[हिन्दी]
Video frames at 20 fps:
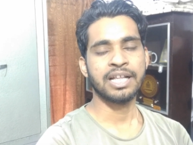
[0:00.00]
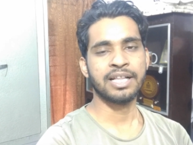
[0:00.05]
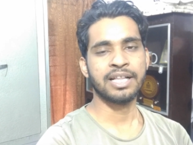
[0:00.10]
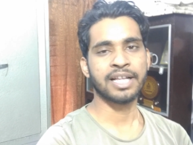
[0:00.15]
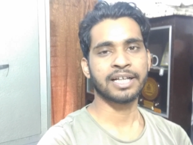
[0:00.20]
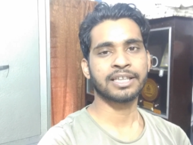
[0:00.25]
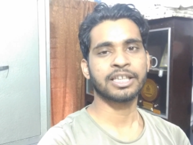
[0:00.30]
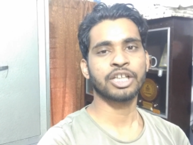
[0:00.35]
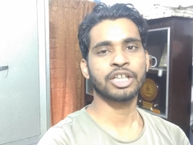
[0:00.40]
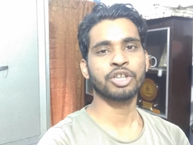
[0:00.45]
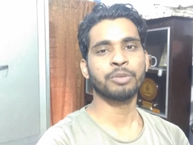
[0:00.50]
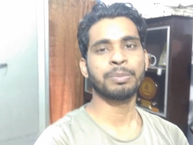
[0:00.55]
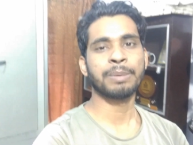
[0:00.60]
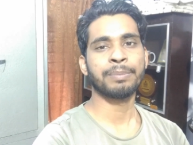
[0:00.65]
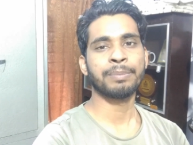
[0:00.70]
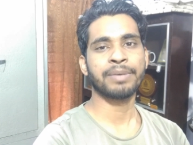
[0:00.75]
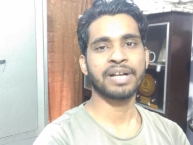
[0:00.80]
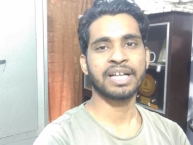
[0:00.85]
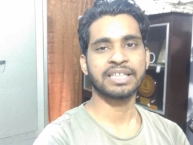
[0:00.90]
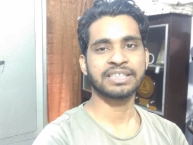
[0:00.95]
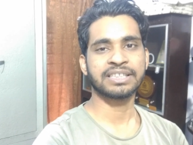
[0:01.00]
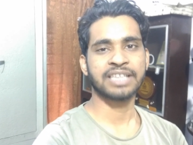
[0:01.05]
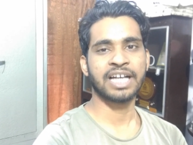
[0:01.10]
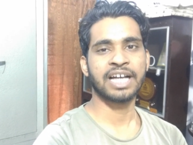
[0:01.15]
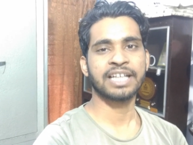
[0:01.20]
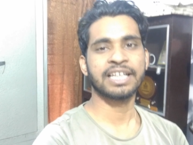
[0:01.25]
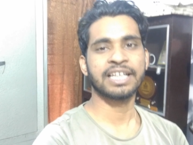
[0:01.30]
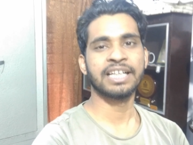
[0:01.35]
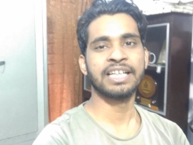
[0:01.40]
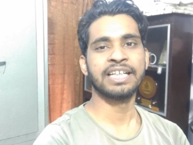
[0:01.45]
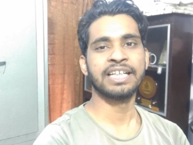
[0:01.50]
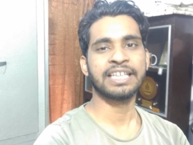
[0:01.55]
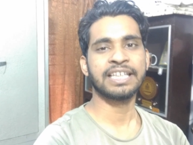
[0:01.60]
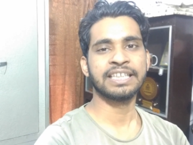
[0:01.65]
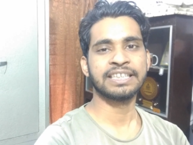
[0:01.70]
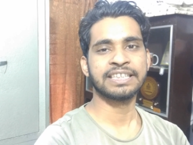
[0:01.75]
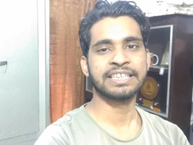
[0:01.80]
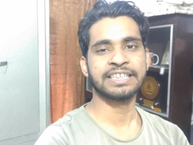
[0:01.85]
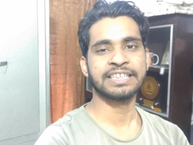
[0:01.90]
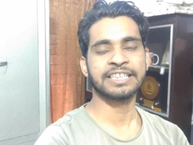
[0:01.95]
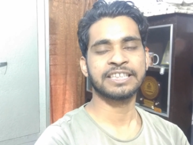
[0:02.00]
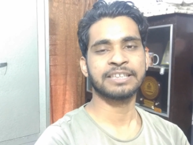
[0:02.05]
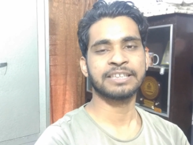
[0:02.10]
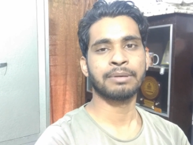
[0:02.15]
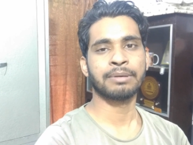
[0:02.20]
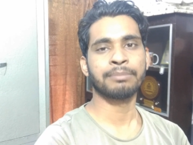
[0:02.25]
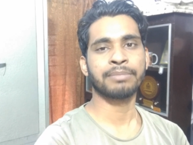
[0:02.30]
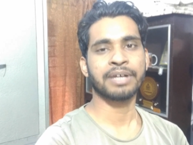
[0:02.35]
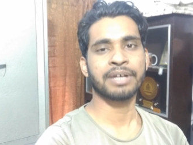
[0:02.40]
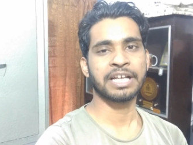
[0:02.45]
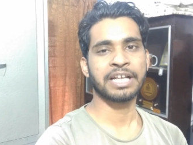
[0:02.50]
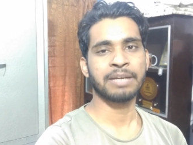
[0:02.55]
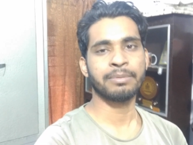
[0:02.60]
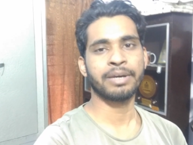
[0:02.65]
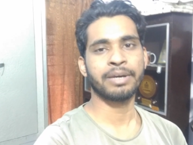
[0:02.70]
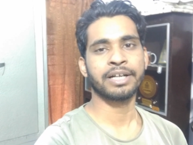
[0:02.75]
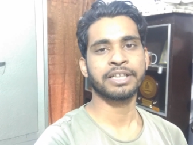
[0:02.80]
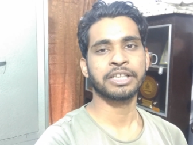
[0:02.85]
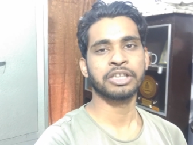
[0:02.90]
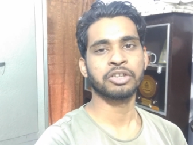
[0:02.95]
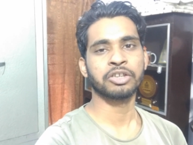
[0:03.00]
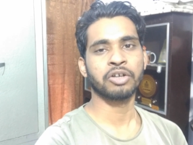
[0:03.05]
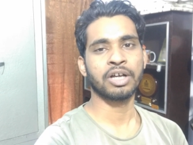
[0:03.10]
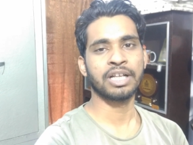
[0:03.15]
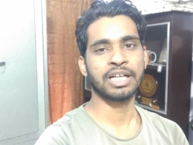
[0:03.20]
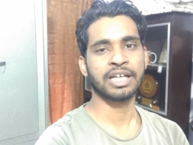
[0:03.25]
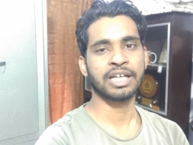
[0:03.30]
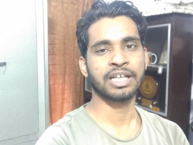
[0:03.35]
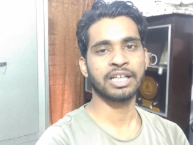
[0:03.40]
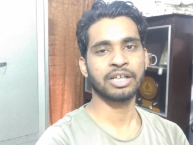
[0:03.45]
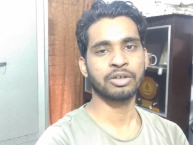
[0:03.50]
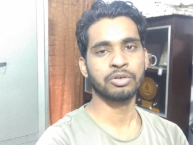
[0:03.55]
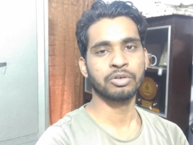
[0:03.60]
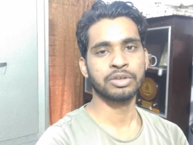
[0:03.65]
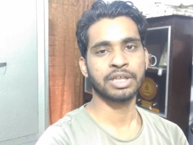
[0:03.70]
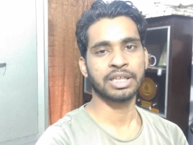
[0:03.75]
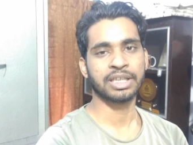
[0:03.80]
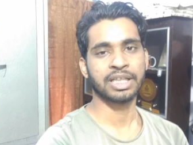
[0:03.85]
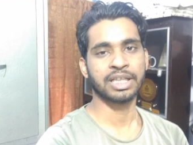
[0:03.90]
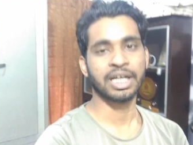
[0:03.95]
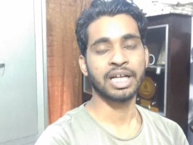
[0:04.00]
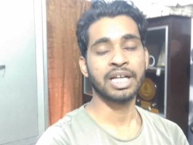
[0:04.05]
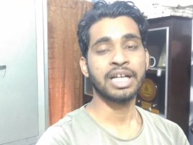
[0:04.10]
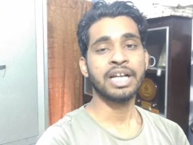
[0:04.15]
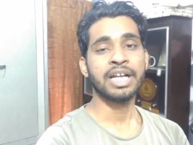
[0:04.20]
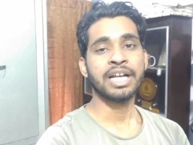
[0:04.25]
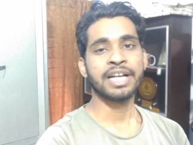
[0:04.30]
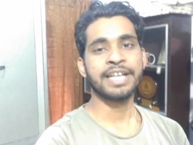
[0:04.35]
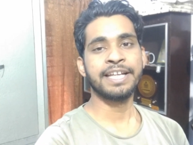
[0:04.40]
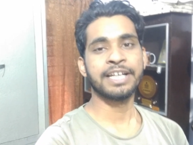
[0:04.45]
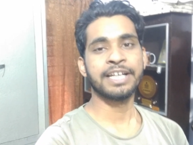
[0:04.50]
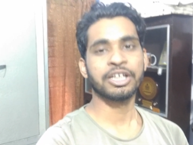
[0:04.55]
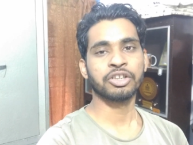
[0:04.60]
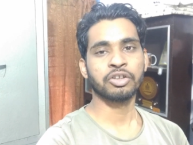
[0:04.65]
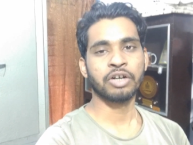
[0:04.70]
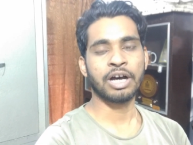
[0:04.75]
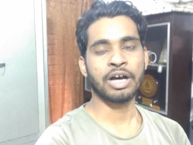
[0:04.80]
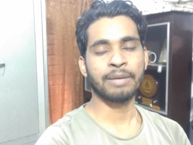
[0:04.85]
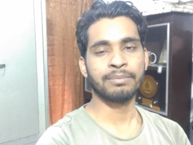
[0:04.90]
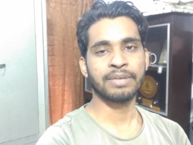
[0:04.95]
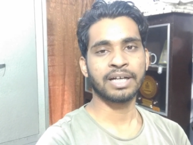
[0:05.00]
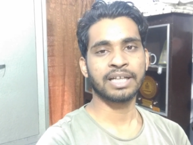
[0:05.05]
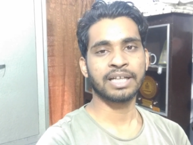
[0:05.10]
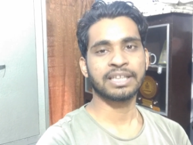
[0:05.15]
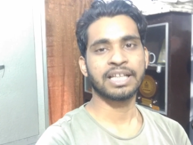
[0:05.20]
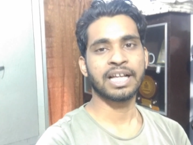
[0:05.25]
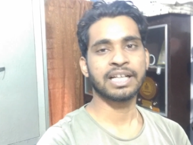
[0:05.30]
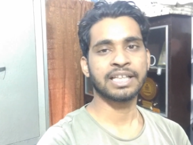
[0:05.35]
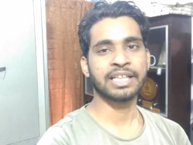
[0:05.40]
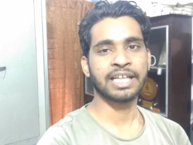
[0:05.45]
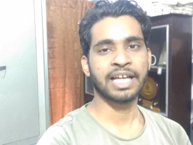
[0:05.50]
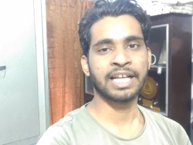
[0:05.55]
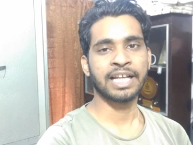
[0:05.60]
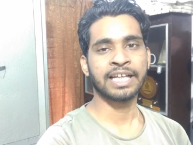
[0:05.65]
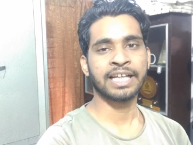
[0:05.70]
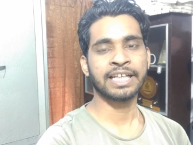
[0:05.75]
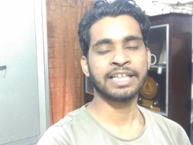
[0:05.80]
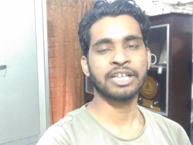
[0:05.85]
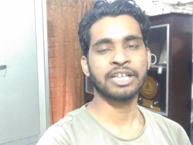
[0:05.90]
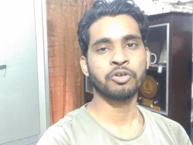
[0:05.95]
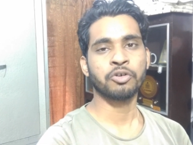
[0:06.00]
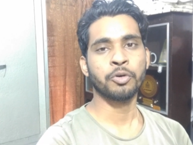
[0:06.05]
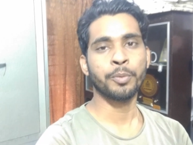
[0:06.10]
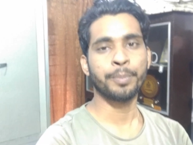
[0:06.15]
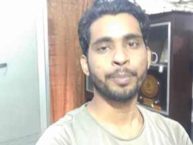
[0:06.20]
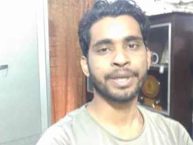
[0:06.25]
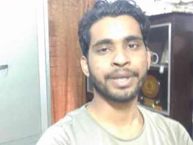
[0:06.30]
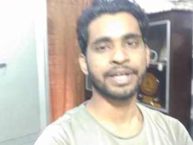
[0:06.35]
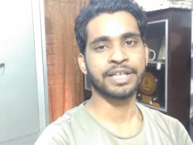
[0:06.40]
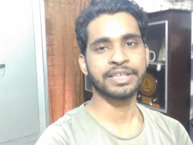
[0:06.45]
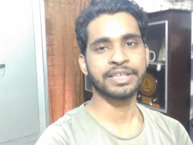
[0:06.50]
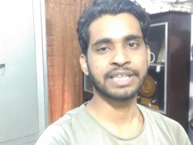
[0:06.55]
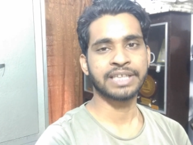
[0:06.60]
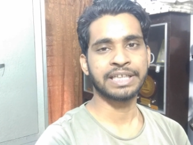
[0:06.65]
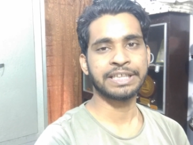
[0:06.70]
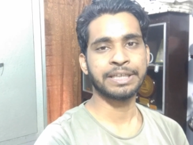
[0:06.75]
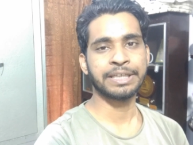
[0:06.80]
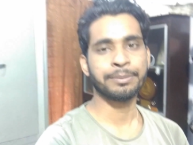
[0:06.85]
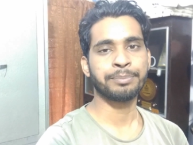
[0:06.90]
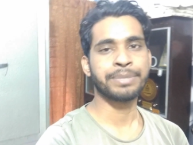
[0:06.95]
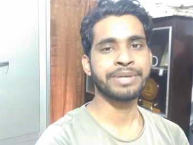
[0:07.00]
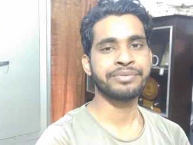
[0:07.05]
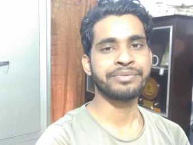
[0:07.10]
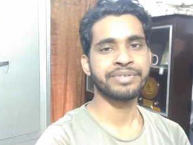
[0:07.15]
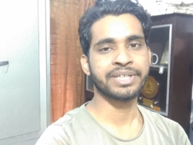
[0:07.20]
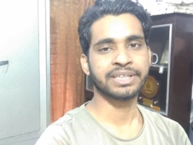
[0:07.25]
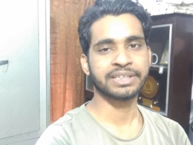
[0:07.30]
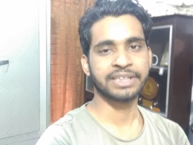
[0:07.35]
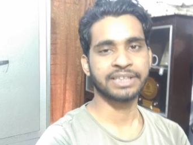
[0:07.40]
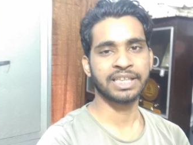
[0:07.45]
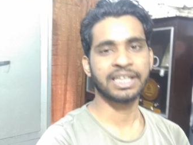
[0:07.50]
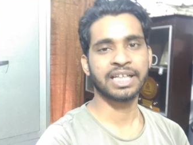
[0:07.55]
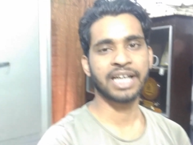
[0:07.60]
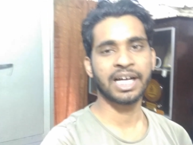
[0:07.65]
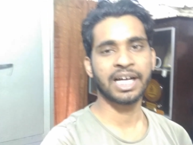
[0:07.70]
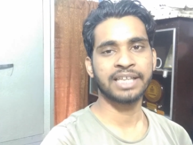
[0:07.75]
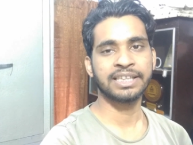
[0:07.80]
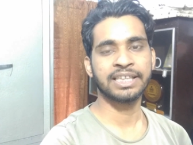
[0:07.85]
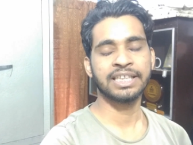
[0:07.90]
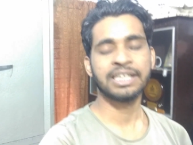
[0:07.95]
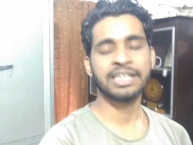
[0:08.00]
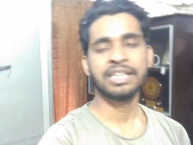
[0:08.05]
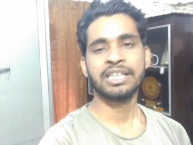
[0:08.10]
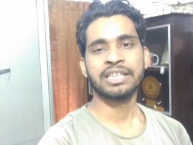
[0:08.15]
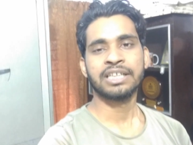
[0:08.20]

लगता तो पेपर आसान है लेकिन चीजें जब हम करने बैठते हैं तो अलग अलग हो जाता है ठीक है तो आप लगातार तैयारी करिए खूब प्रैक्टिस करिए प्रीवियस ईयर लगाइए